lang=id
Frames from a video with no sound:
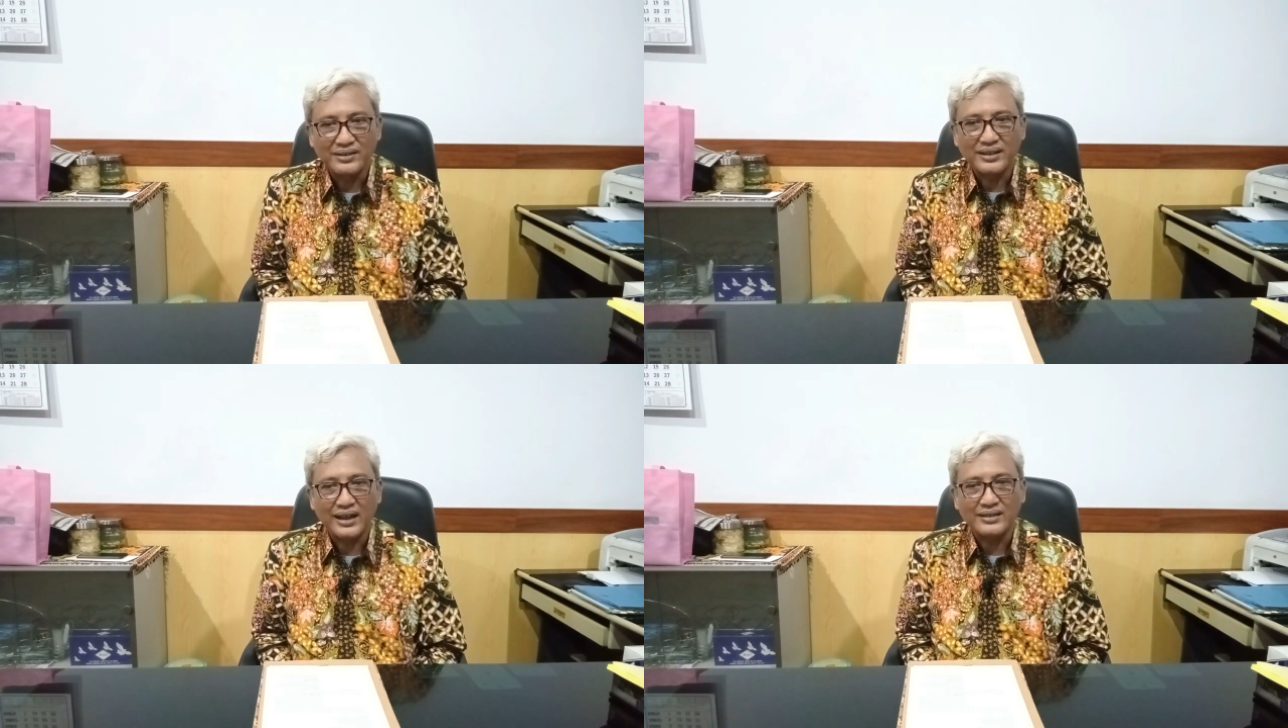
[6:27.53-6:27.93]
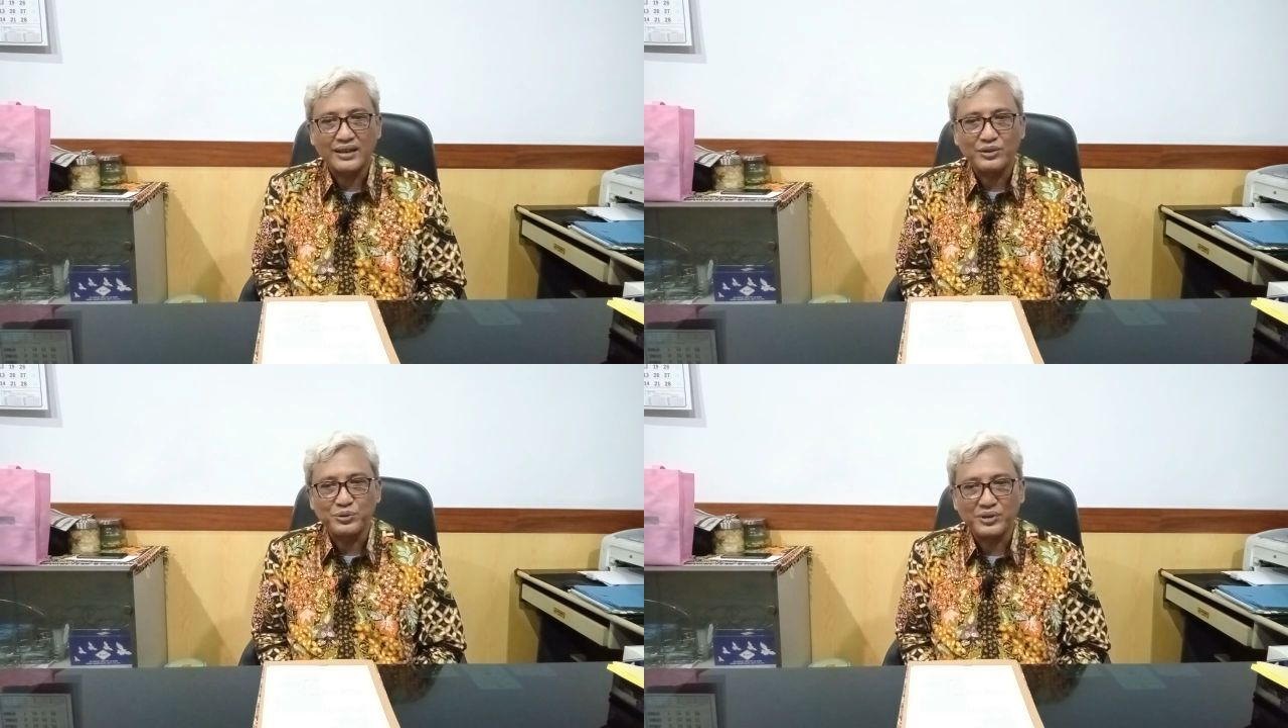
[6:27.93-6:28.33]
Salah
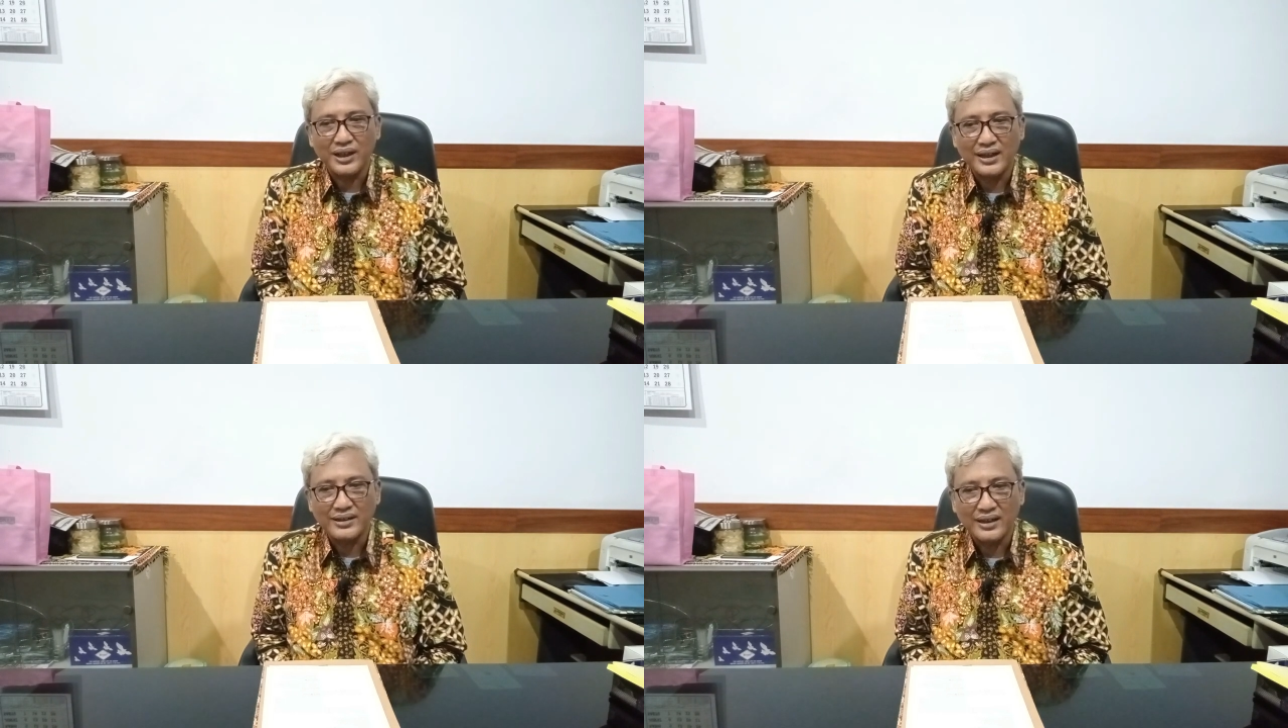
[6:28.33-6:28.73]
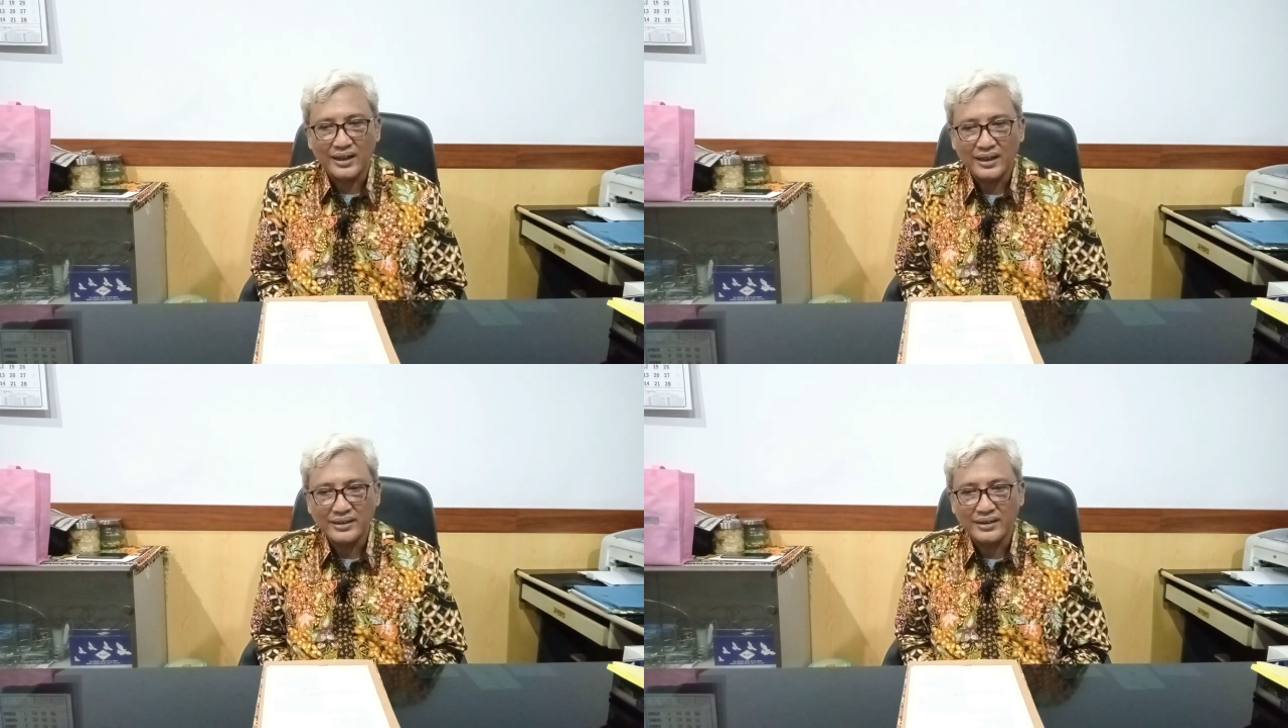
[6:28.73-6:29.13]
satunya
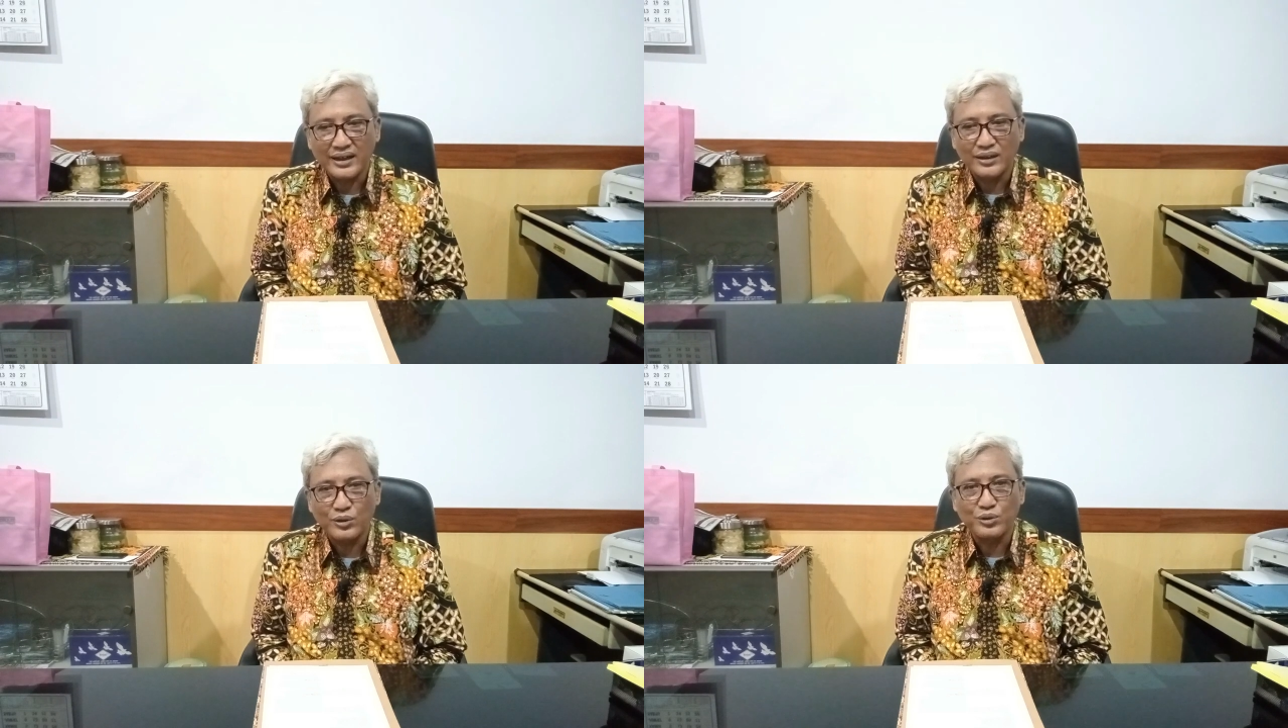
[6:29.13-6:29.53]
adalah dengan